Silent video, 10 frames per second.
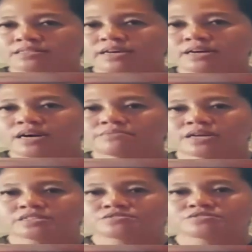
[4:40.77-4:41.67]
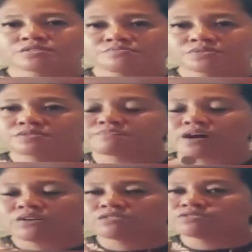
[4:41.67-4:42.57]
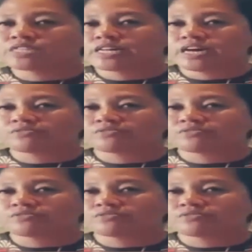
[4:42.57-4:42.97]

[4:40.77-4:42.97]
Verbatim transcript: Timpal pusula merah sebab disadari